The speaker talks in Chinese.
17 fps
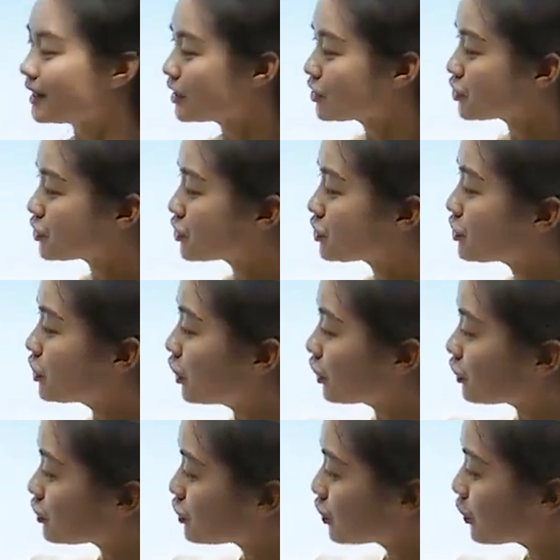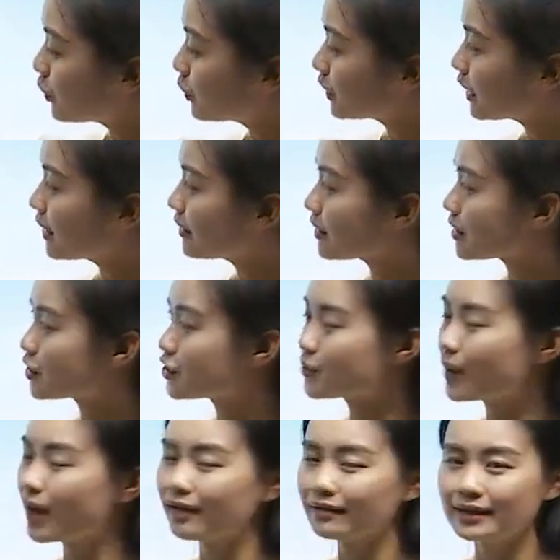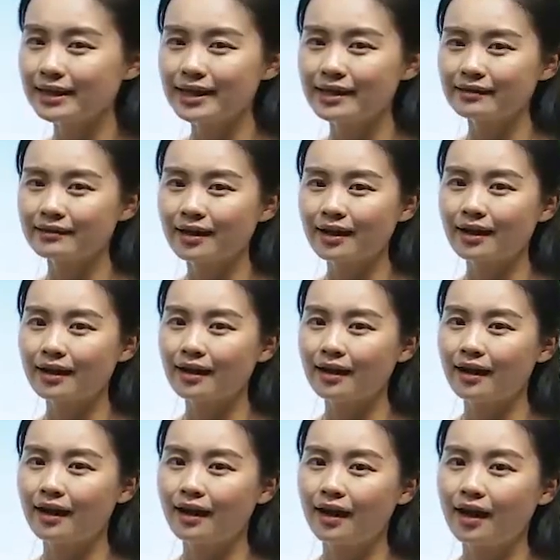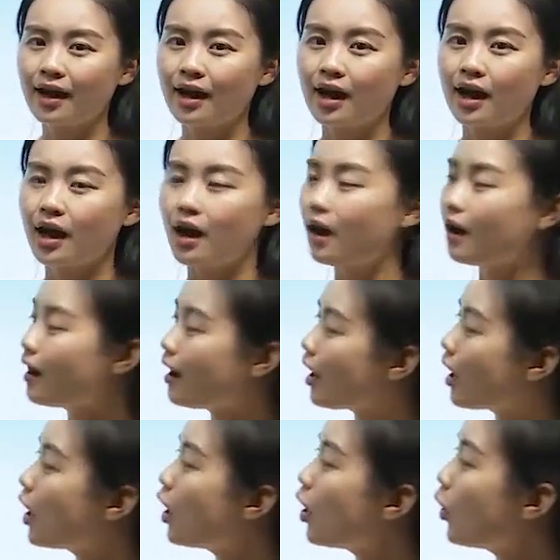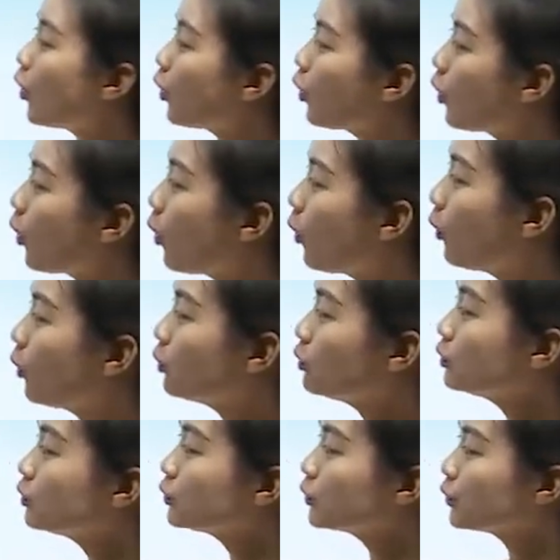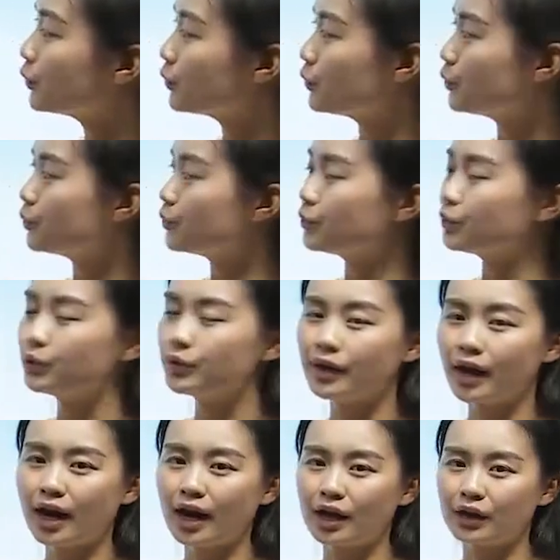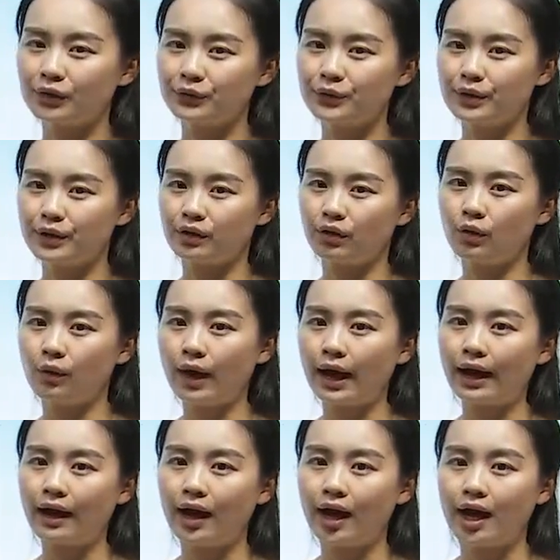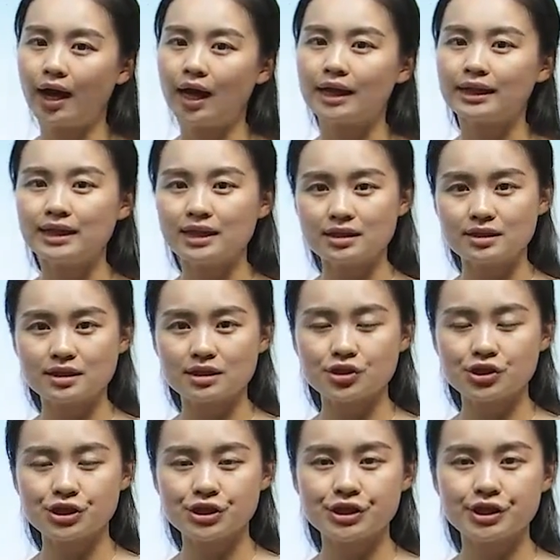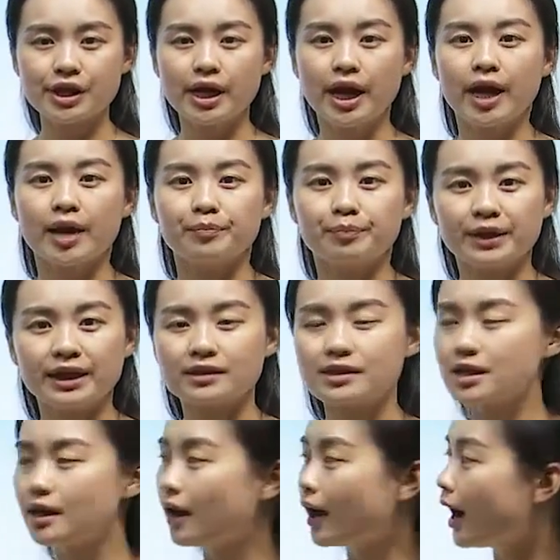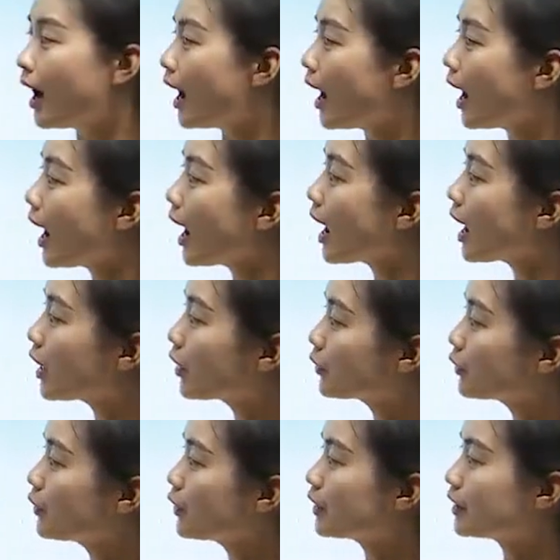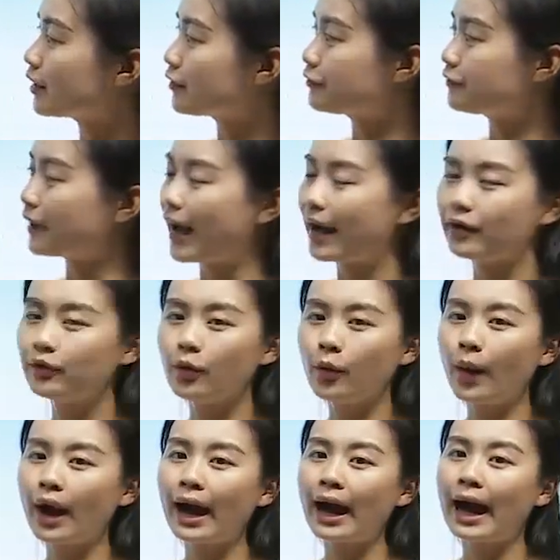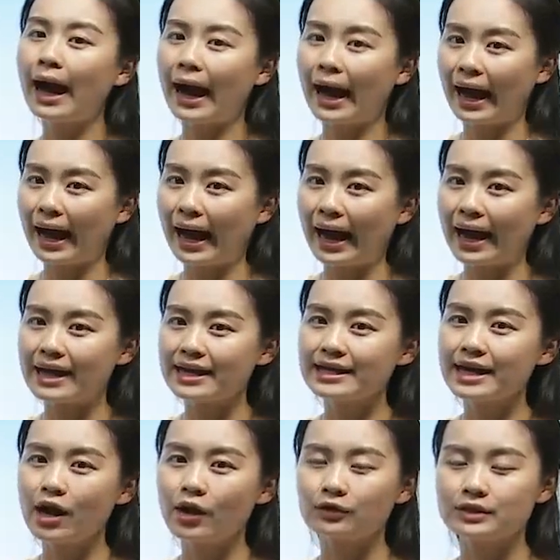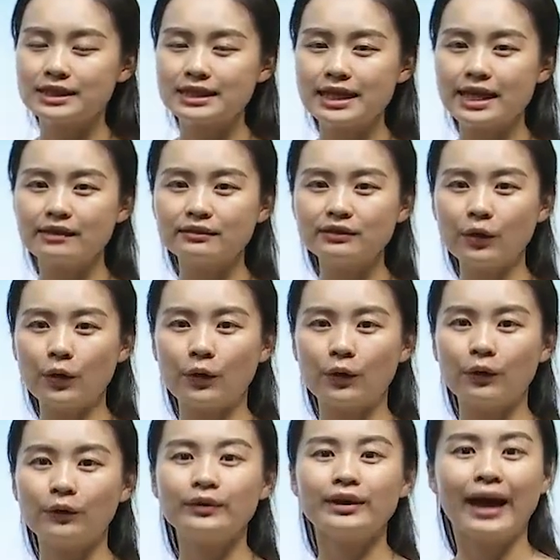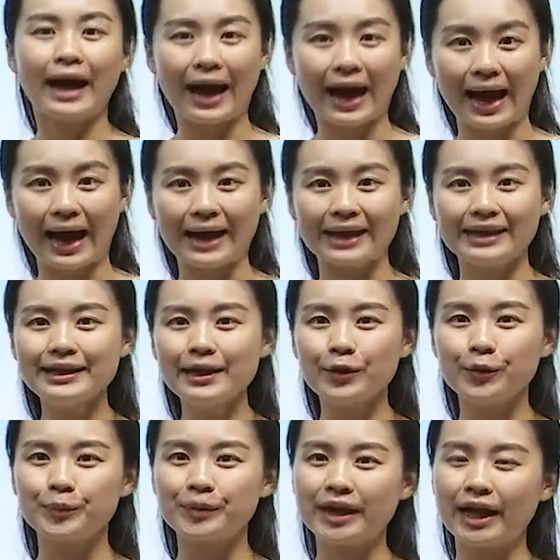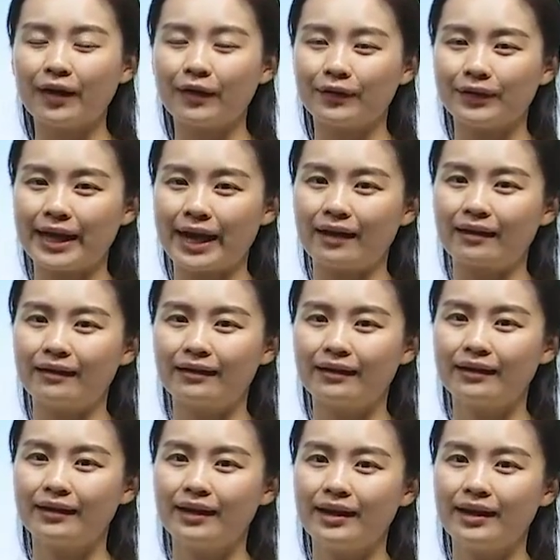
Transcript: 但是秋天的霜叶呢？哦，红于二月花，意思是比这。二月的繁花还要鲜红，还要漂亮。